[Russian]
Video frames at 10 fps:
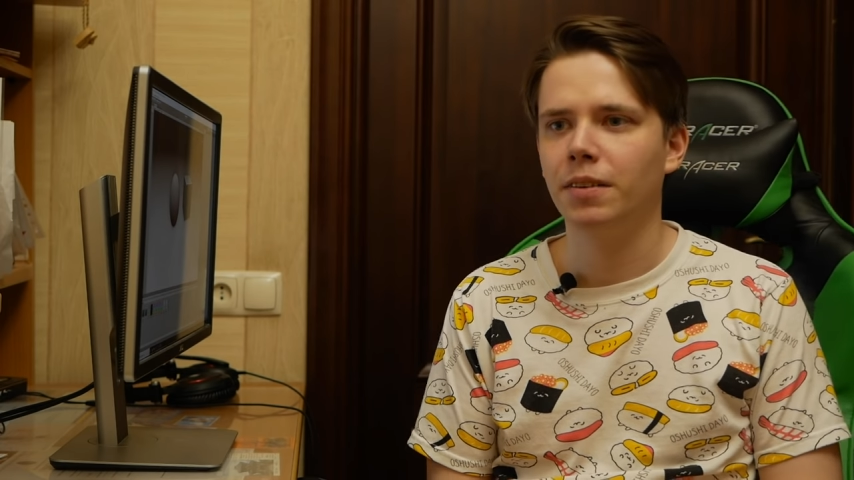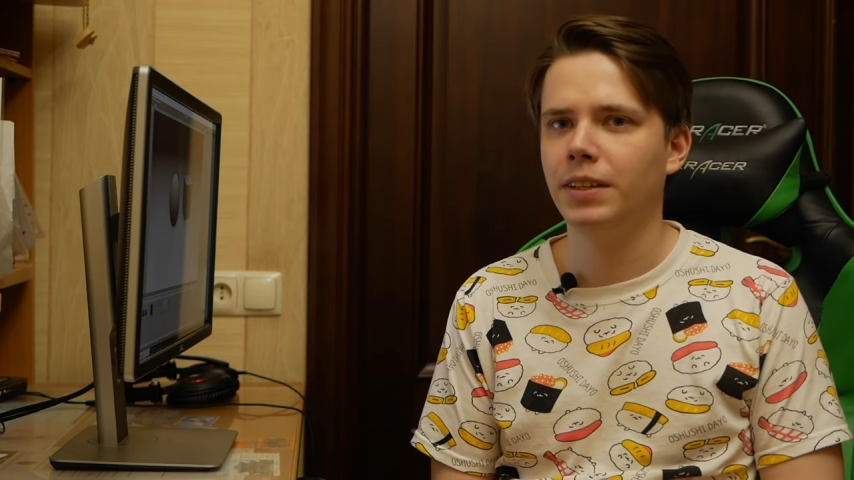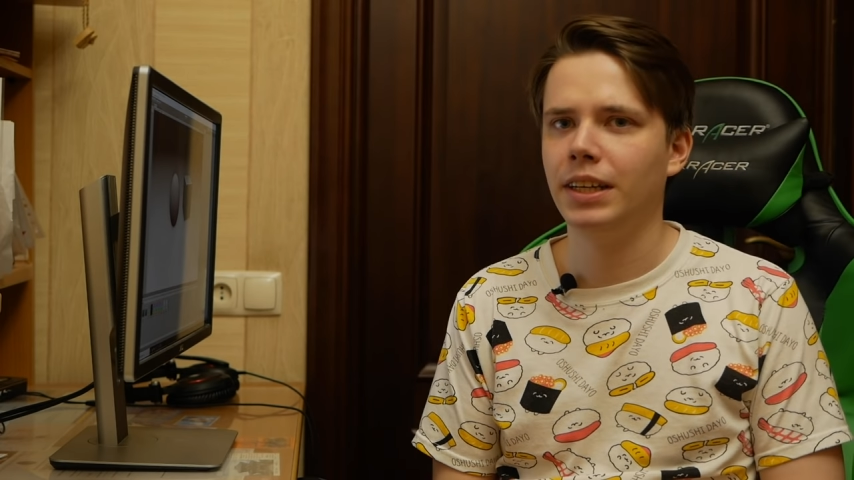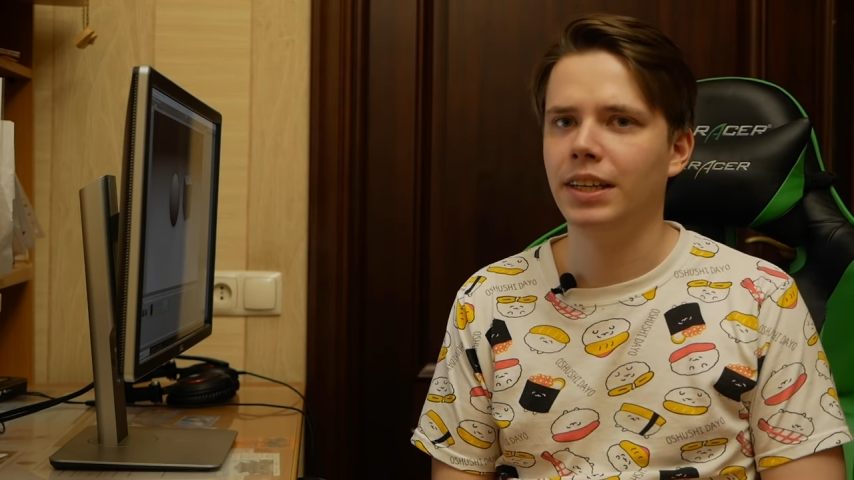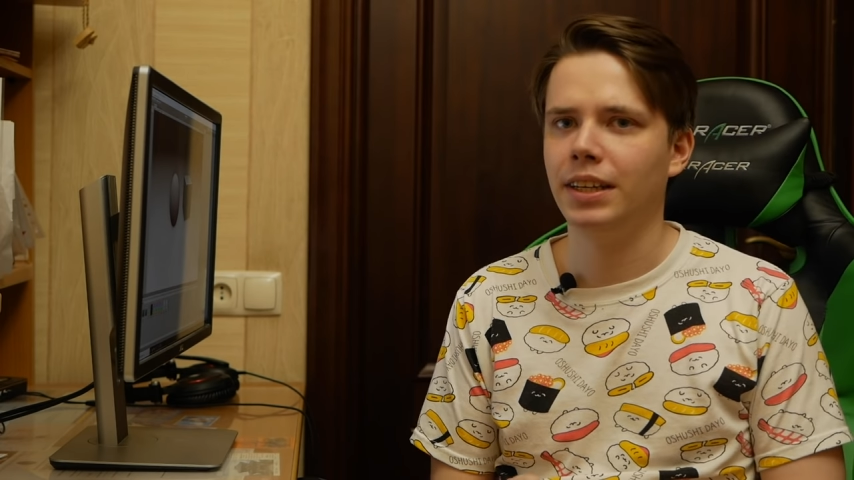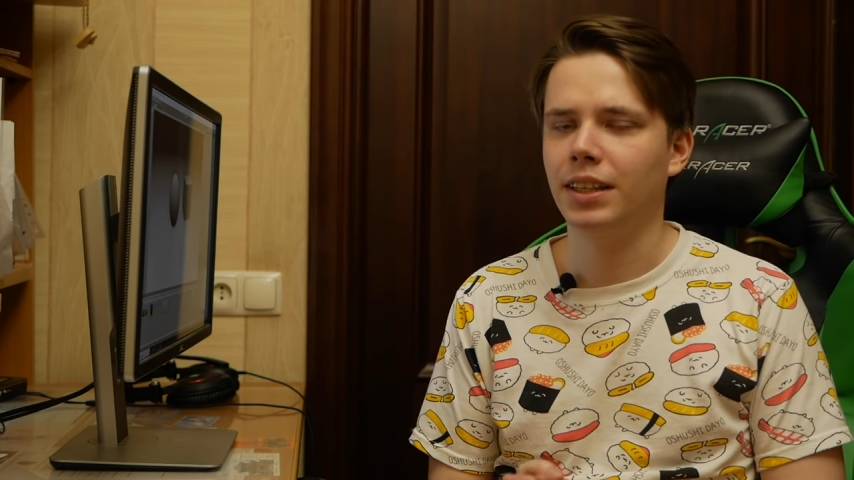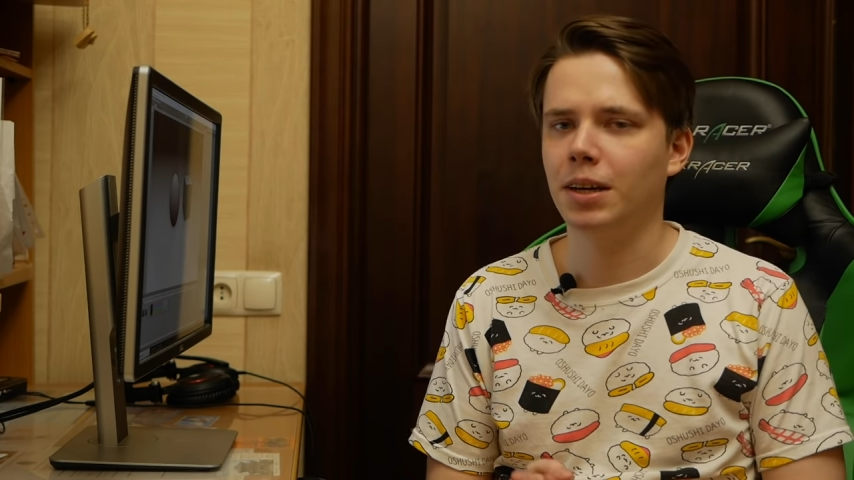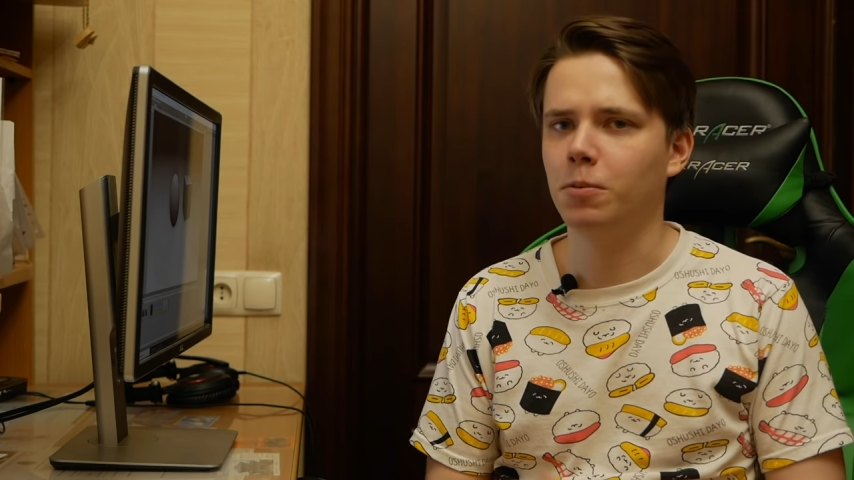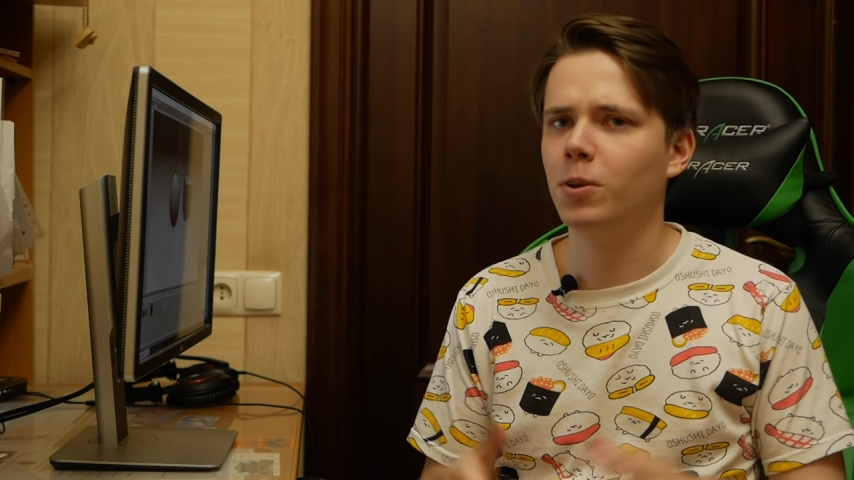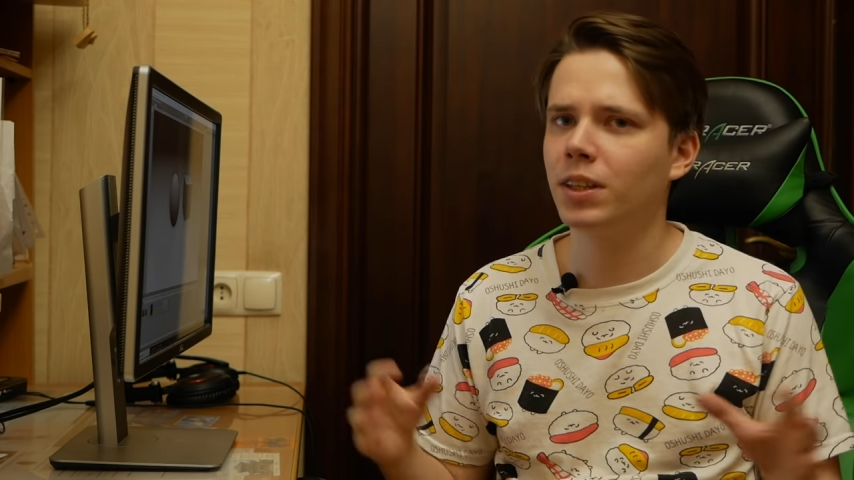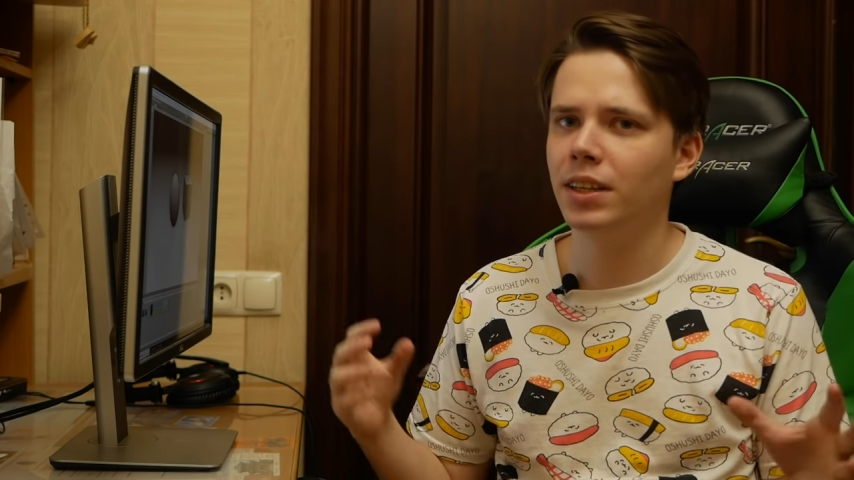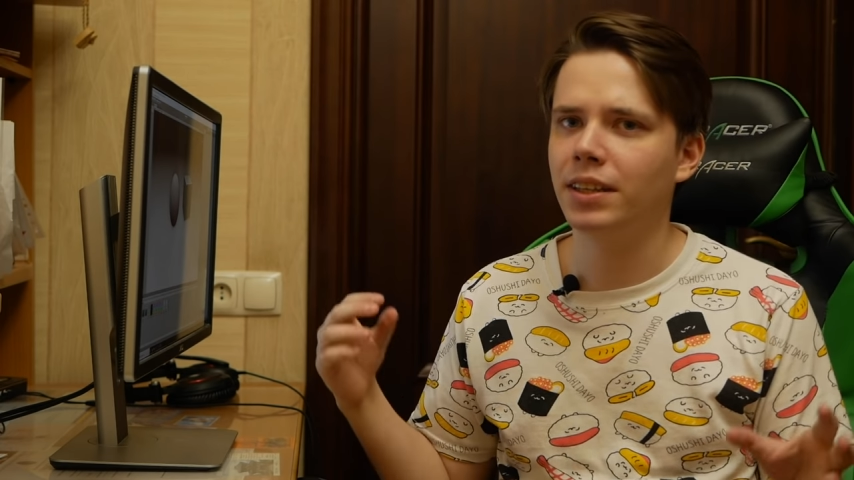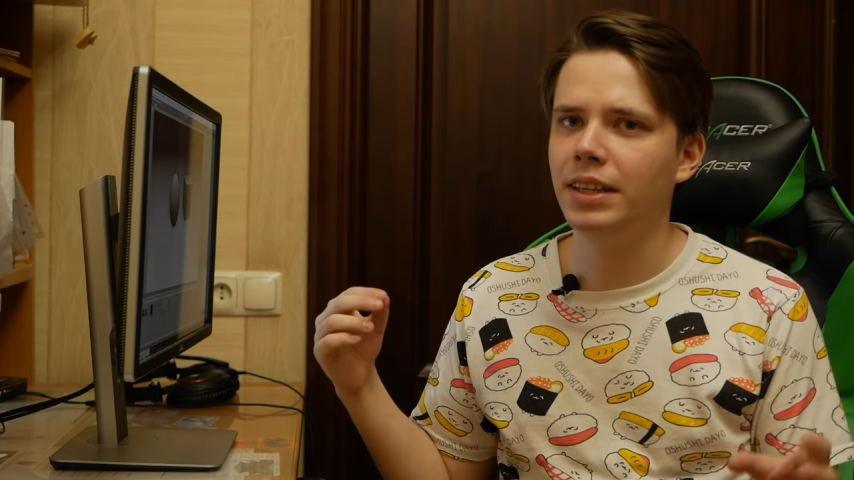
всякие там Octa